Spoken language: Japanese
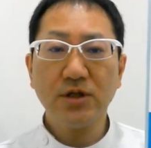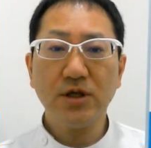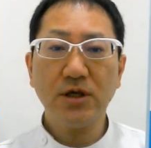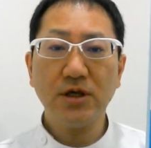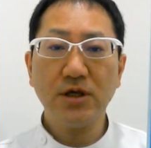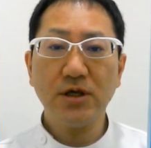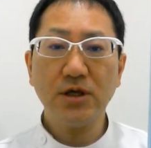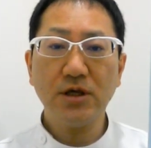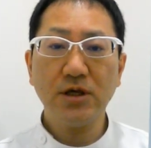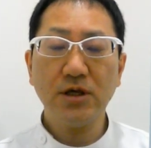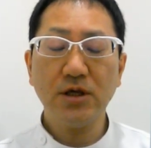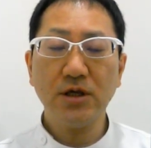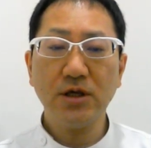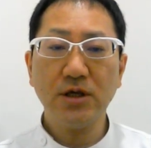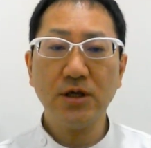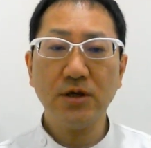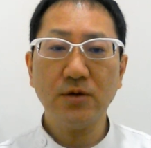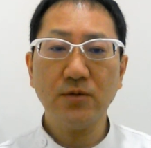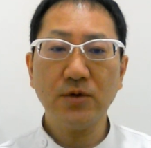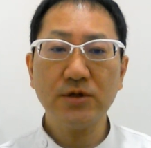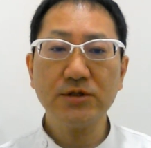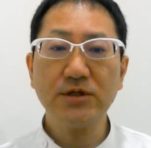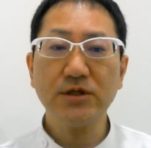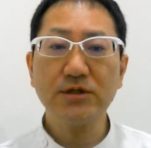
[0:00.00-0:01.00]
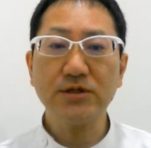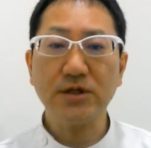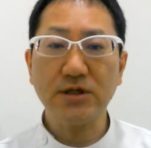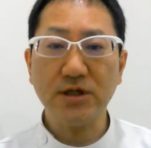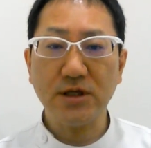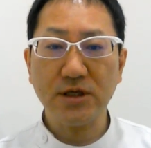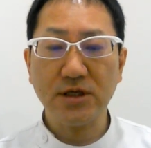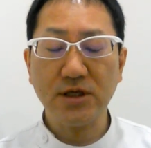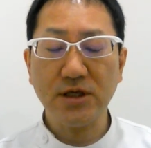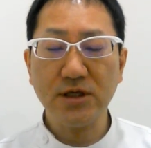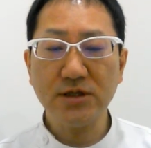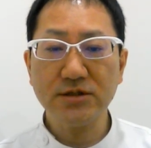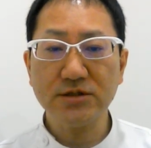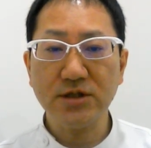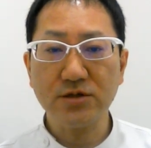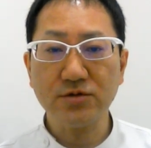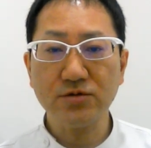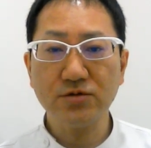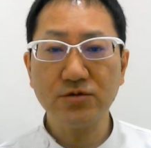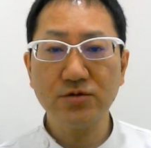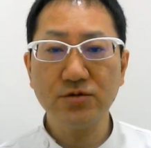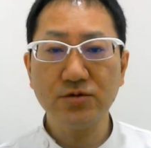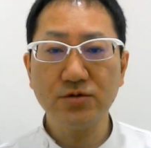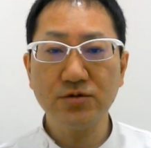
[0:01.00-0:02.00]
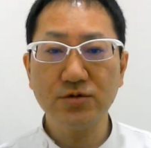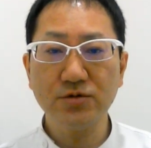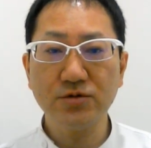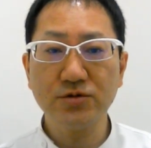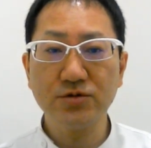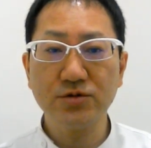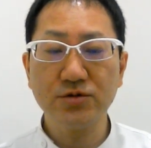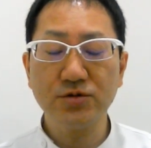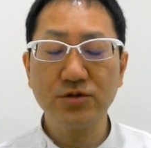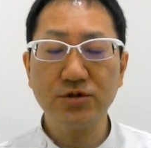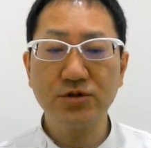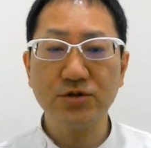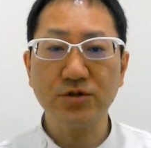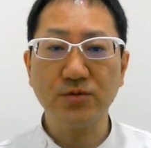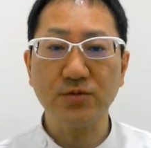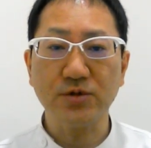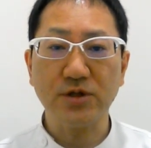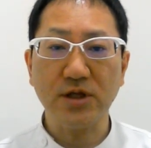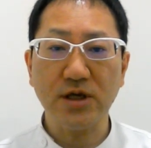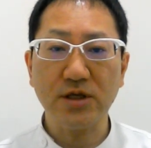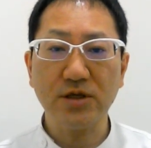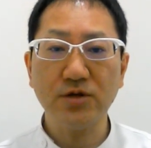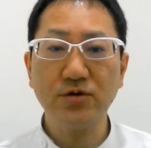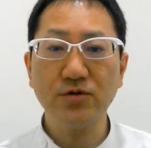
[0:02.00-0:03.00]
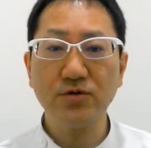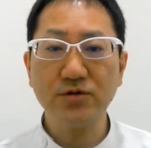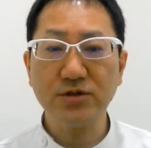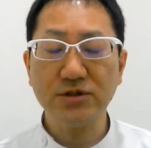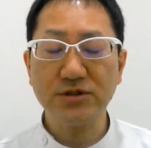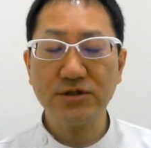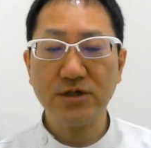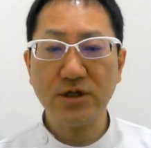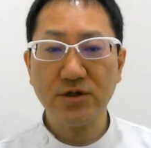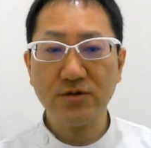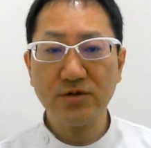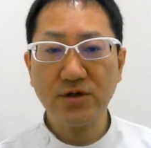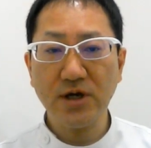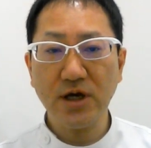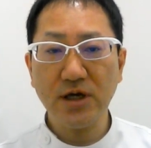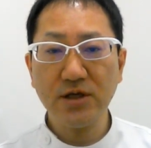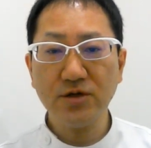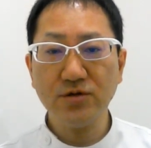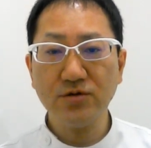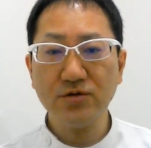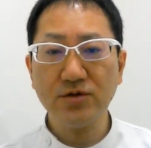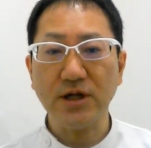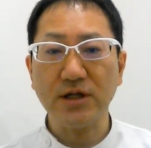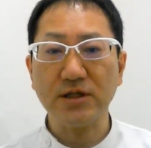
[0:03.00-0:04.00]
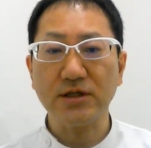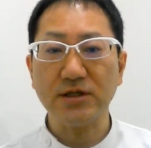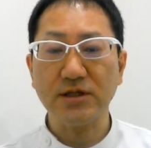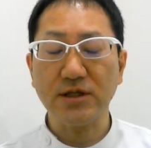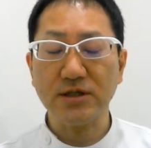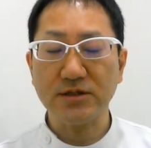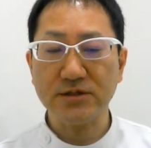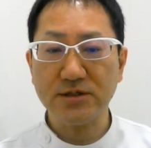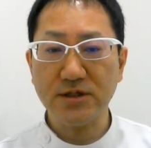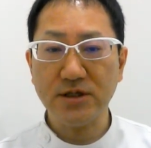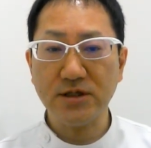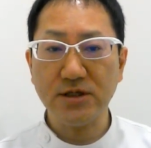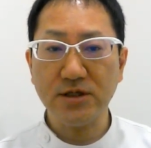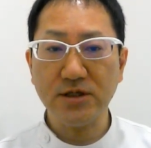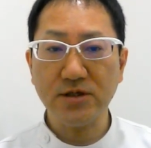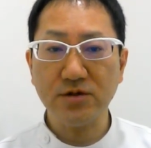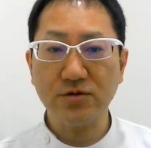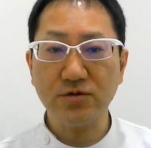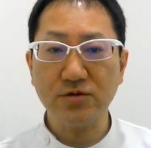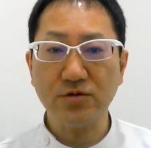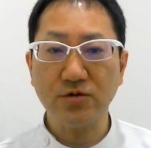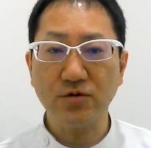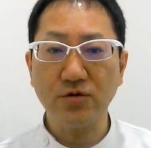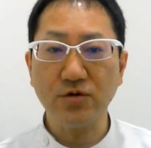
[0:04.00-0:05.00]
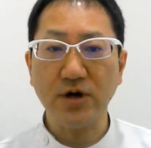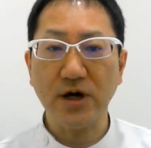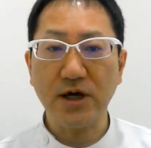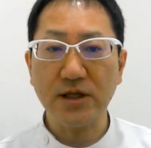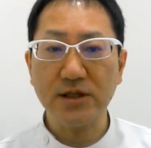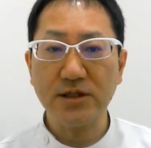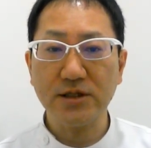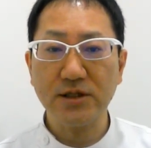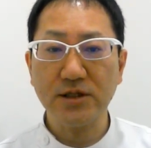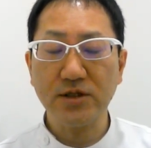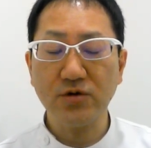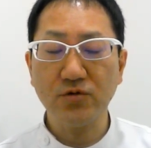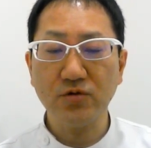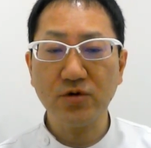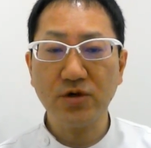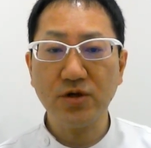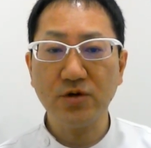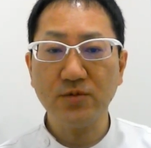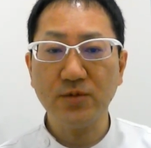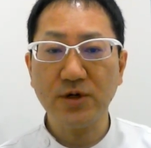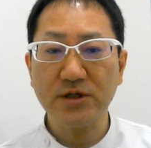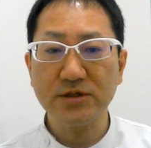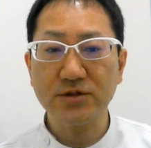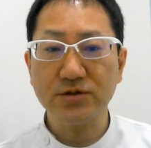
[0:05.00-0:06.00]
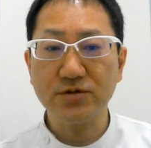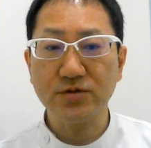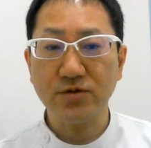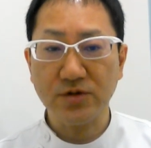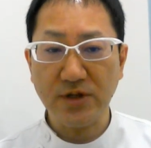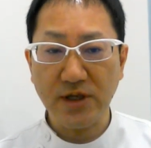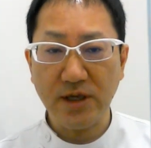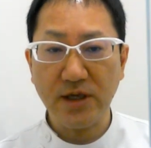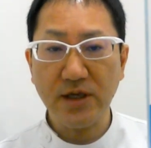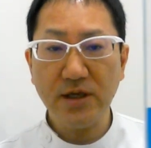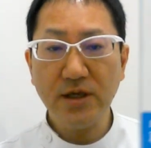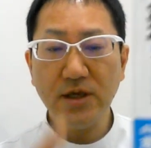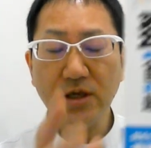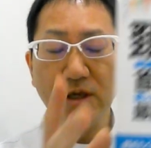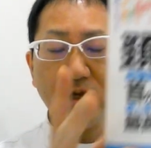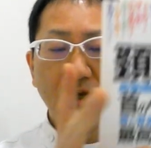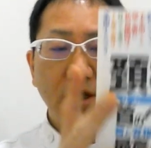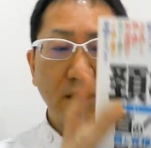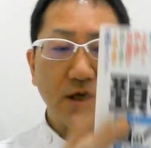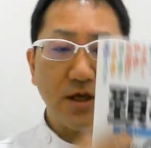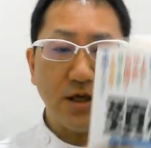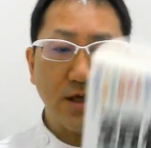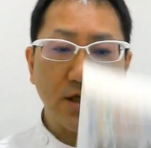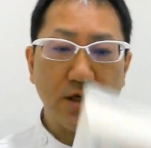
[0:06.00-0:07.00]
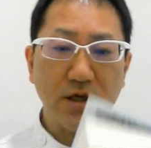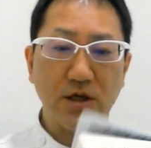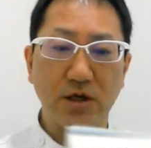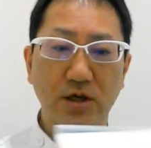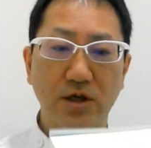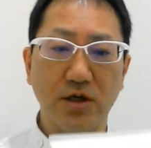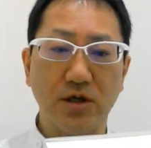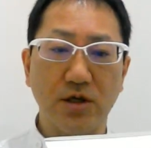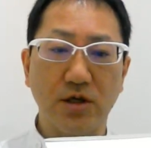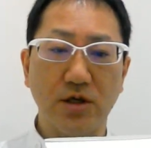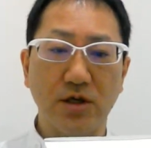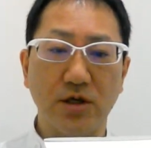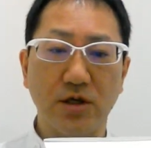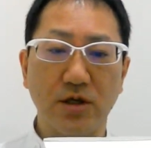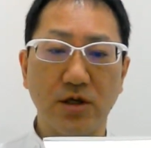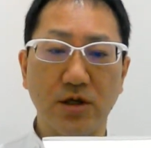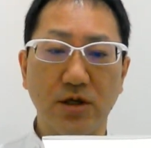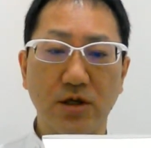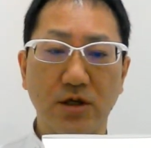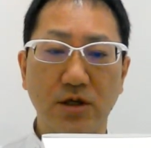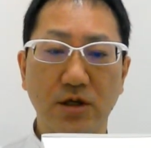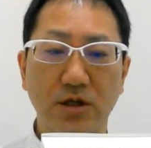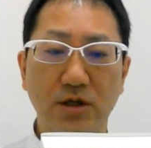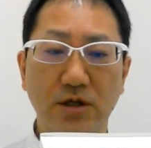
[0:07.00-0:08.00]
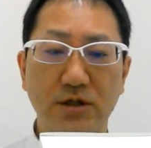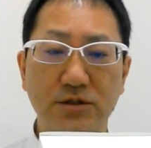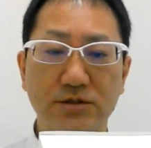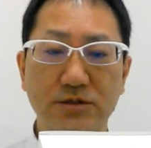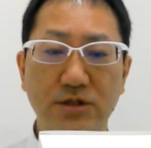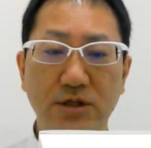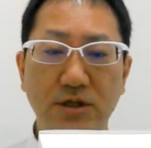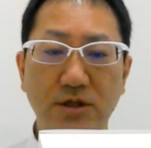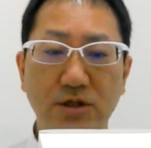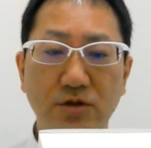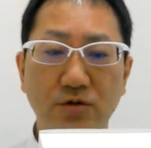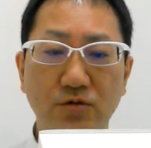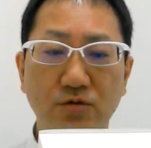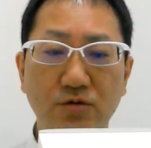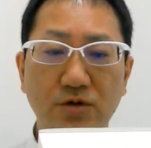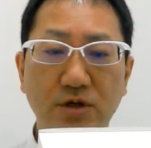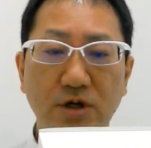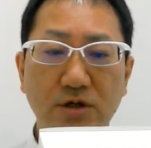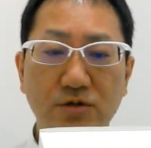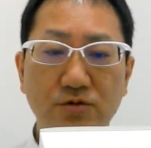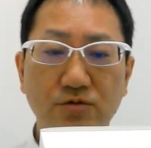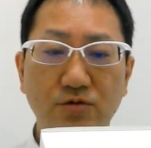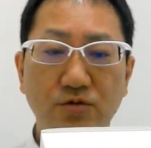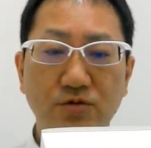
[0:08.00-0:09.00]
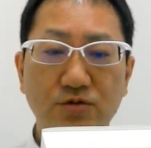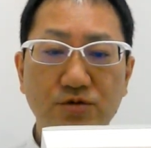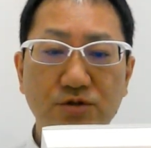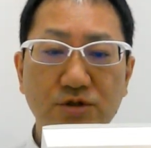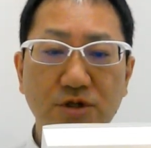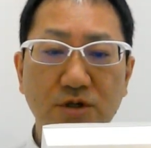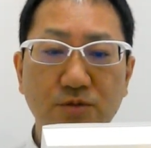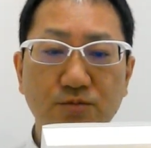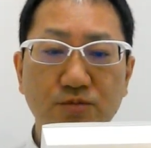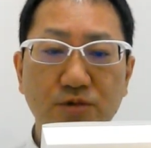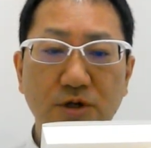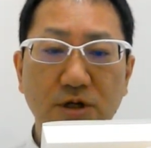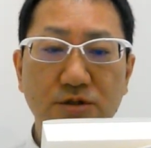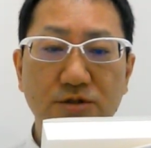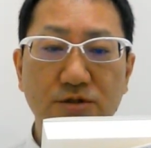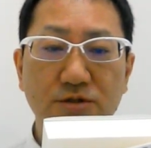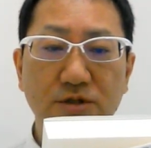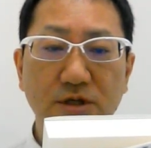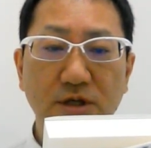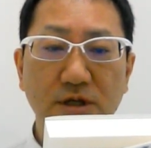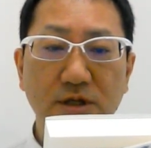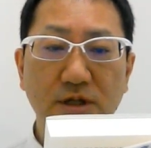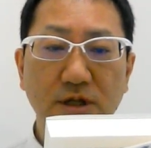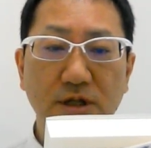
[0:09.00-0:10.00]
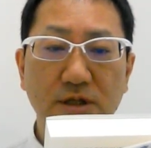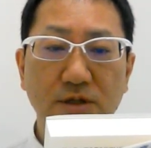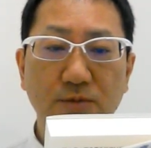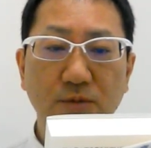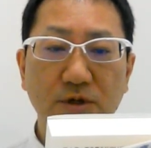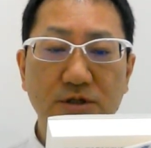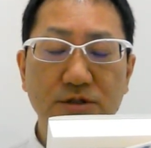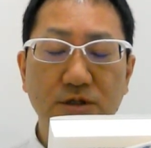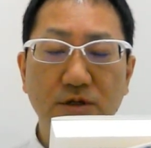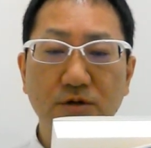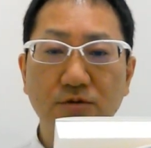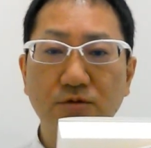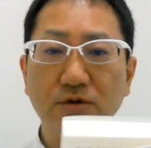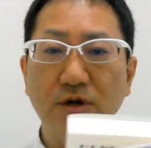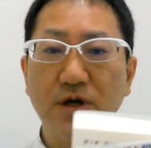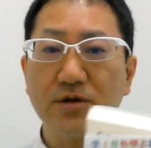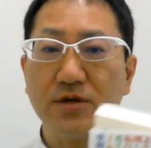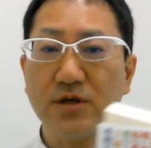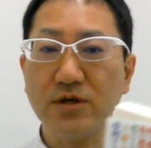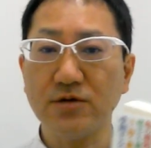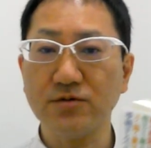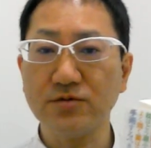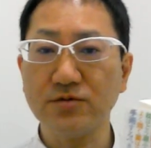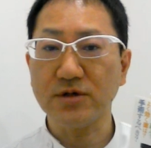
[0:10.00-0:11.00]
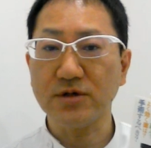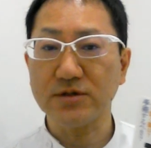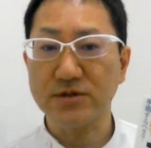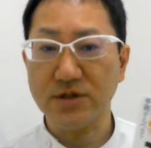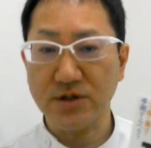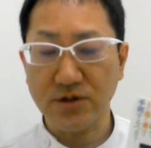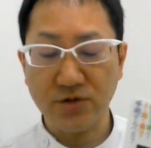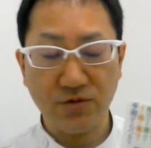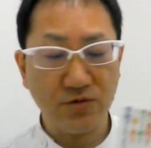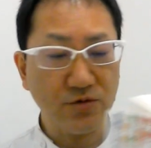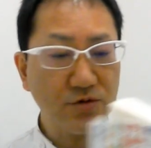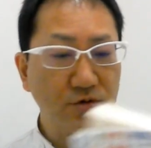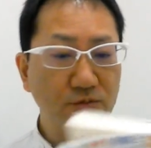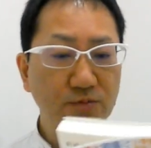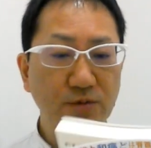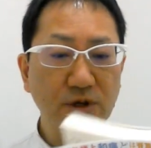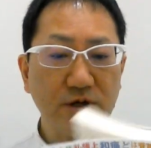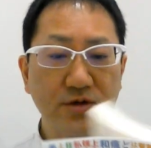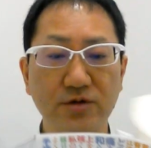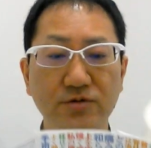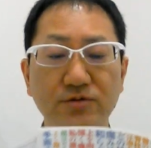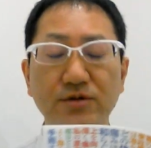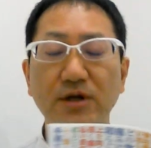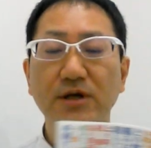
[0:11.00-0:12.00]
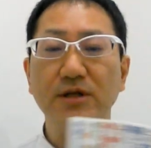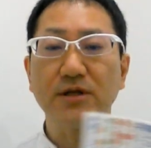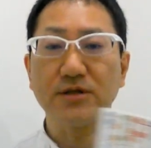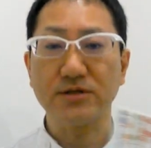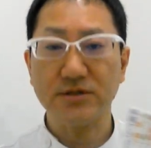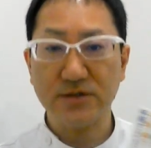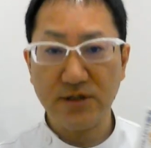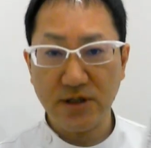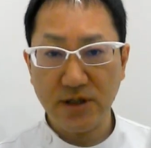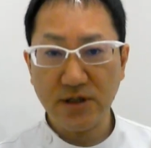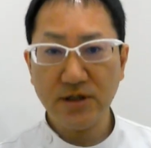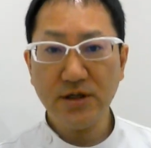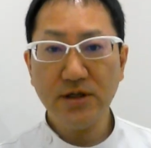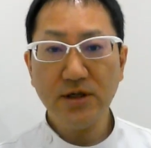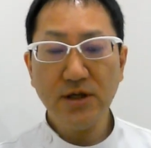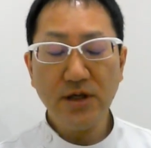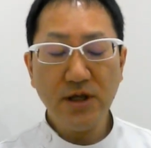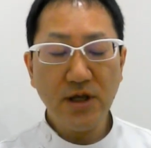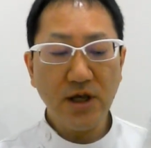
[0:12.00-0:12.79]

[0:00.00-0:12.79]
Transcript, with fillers: で、わざわざね、検索する必要もないように、下の概要欄にですね、リンクの方を貼っておきますので、えー、1450円プラス税なんで、まあ、1500らい、1500、600円ぐらいですね。